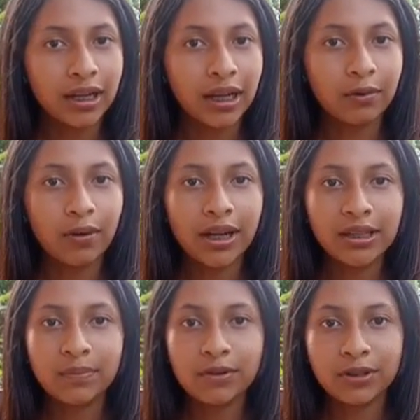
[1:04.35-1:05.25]
la cual
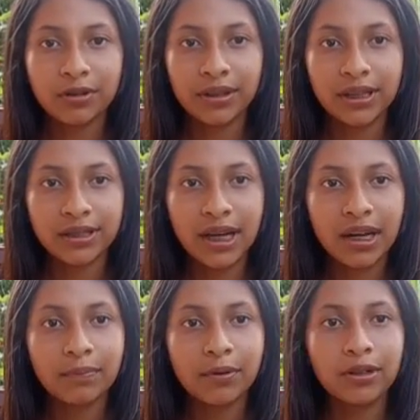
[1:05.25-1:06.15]
es por nuestro
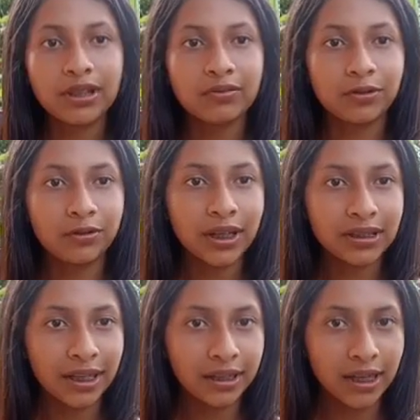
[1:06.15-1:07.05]
bienestar, por nuestras
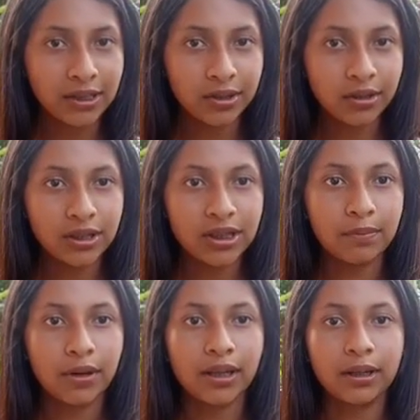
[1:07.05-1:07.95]
futuras generaciones
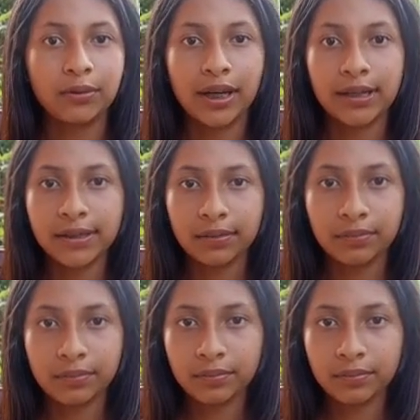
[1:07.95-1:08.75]
y por la naturaleza.